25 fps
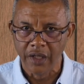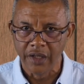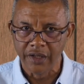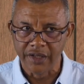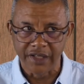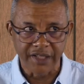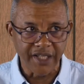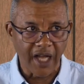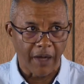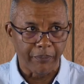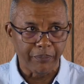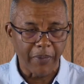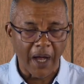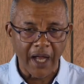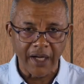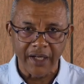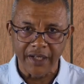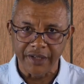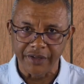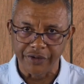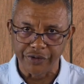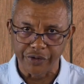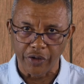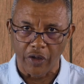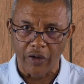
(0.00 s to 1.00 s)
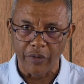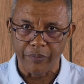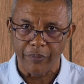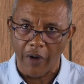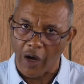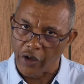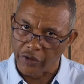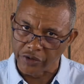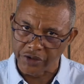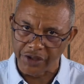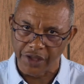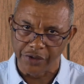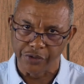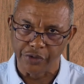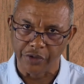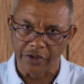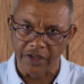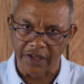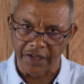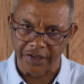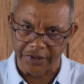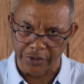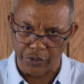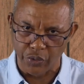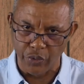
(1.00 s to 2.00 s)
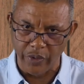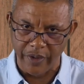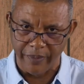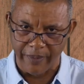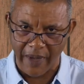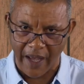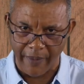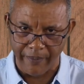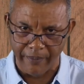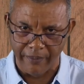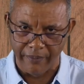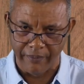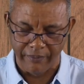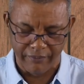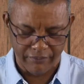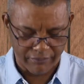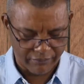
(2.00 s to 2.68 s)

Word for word: qui n'a pas l'exemple en Jésus-Christ lui-même.